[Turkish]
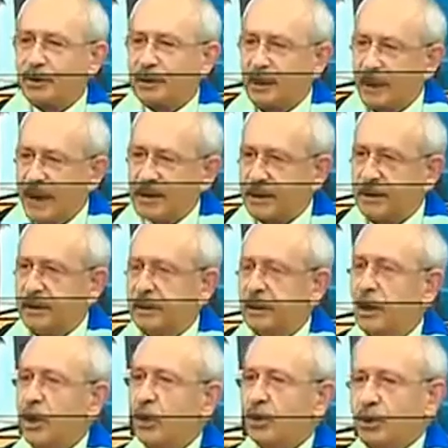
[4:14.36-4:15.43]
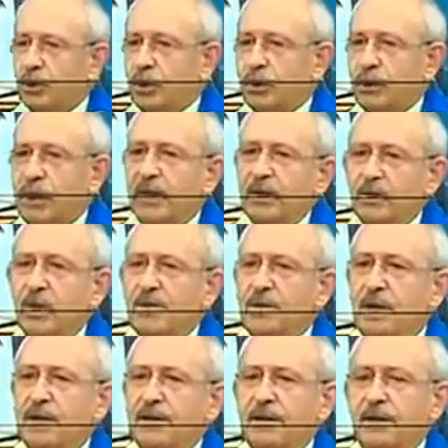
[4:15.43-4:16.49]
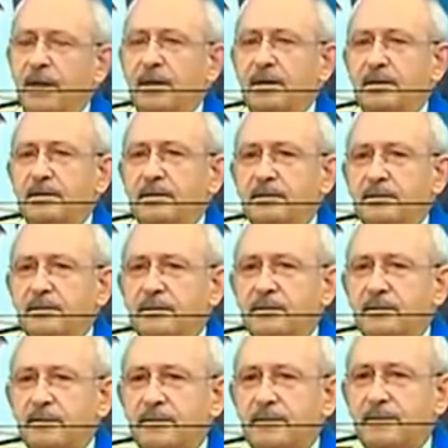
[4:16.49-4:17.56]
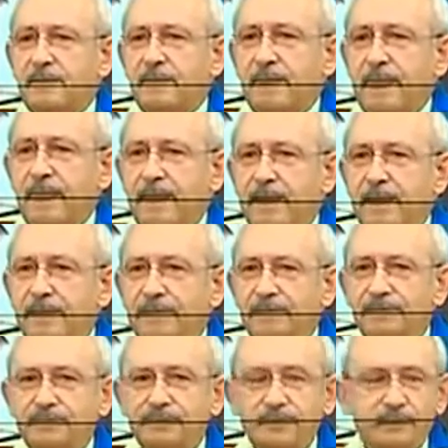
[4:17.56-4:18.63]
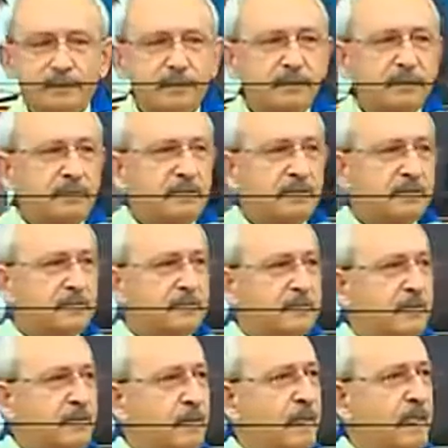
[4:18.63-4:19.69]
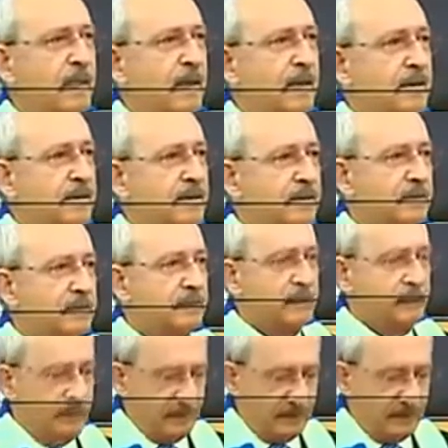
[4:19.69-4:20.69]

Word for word: hiçbir e, eylemine e, şey olmam, kefil olmam. Çünkü Türkiye'yi ben şu anda yönetmiyorum.